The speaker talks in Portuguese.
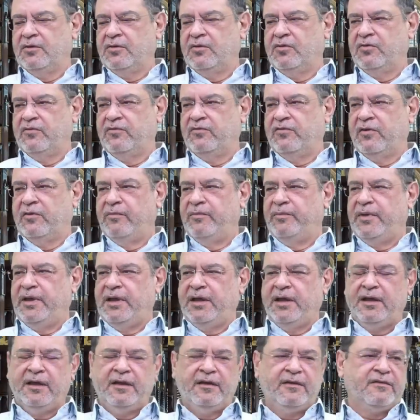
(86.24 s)
o von
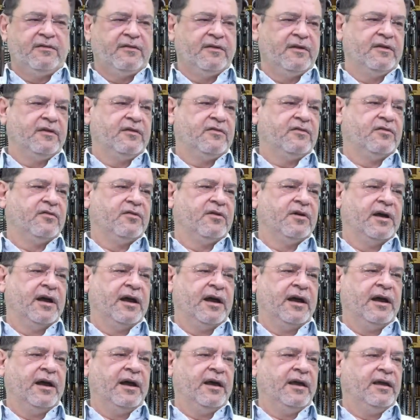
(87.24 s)
Mises, o
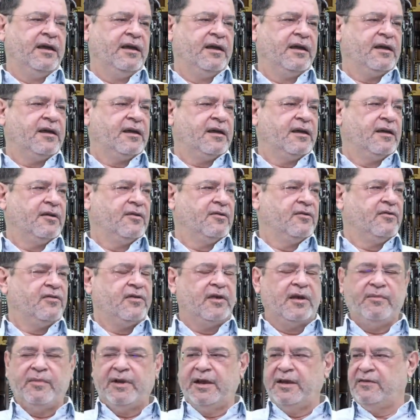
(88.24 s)
Hayek, não
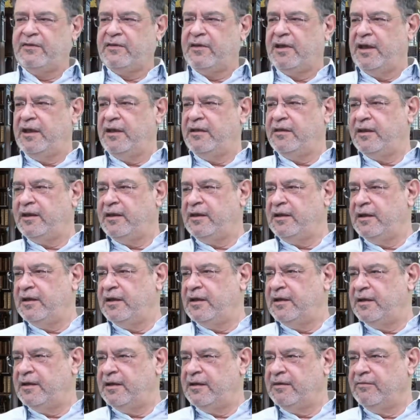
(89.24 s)
sei mais quem,
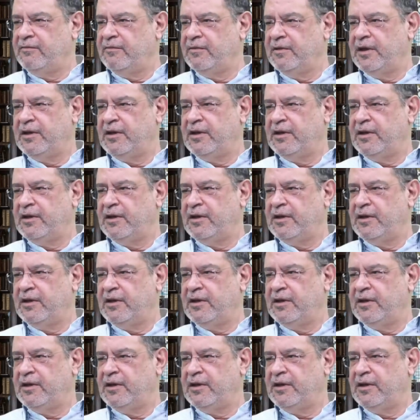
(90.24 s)
teria